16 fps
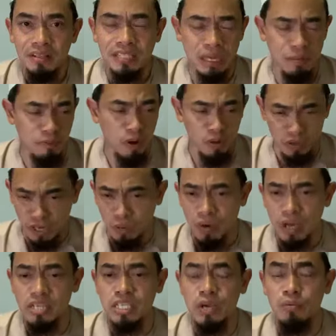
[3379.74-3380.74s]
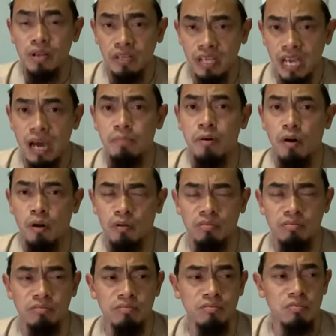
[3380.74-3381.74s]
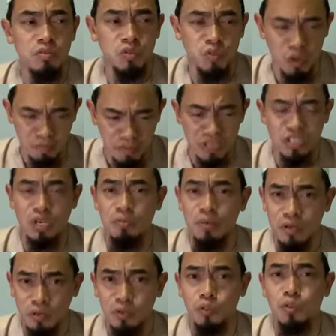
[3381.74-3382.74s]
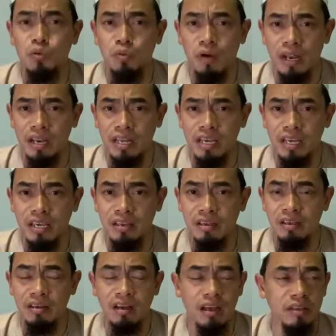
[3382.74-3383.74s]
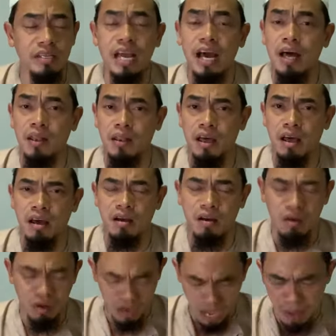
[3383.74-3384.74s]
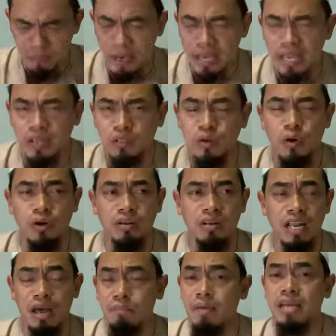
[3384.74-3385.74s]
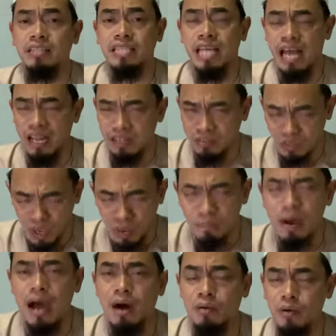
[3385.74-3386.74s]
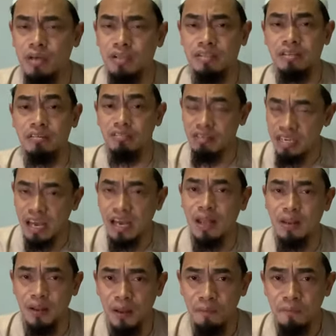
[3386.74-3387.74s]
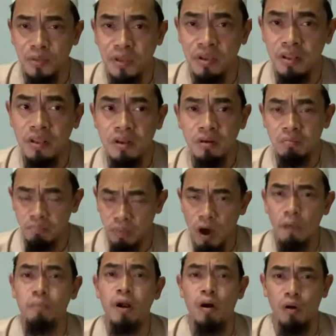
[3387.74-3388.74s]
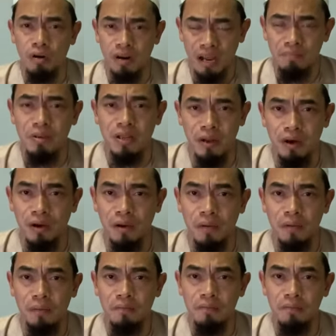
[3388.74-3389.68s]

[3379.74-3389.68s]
แต่พระองค์ยังไว้ชีวิตข้าพระองค์จนมีชีวิตอยู่ทุกวันนี้ยาอัลลอฮ์อภัยโทษและเมตตาต่อบ่าวด้วยเถิดยาอัลลอฮ์บอกพระองค์นะพี่น้อง